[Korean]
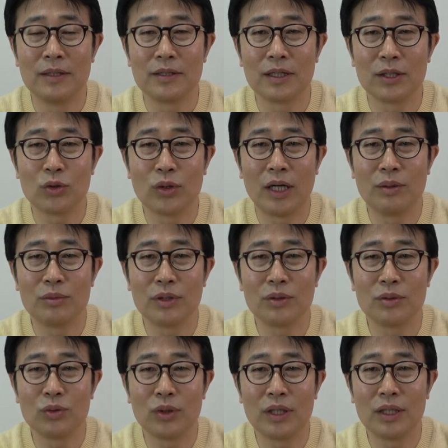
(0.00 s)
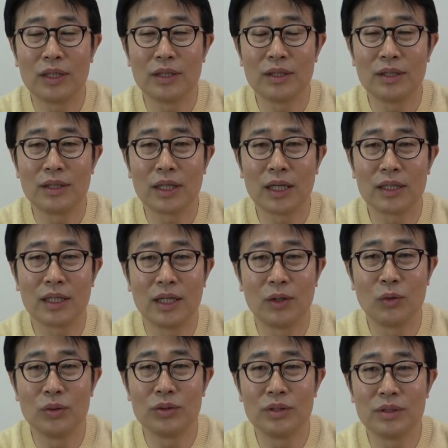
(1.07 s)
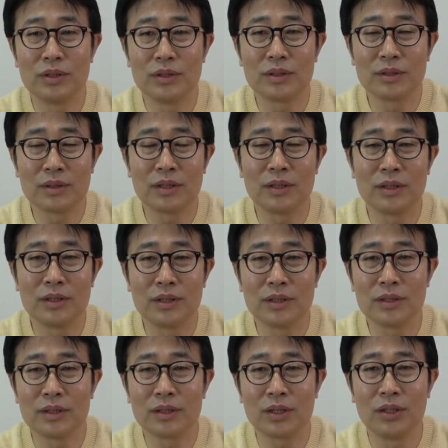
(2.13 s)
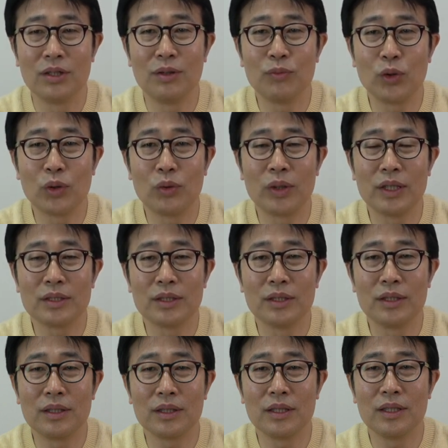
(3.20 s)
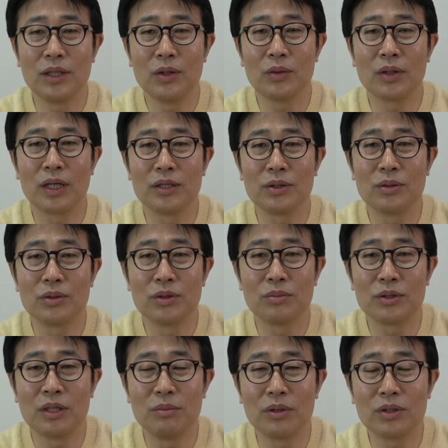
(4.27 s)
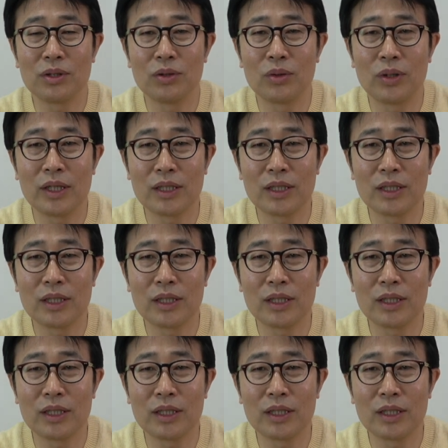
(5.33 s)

제가 또 아무래도 유학을 갔다 온 그런 경험도 있고 해서 이 내용을 가지고 좀 설명드리도록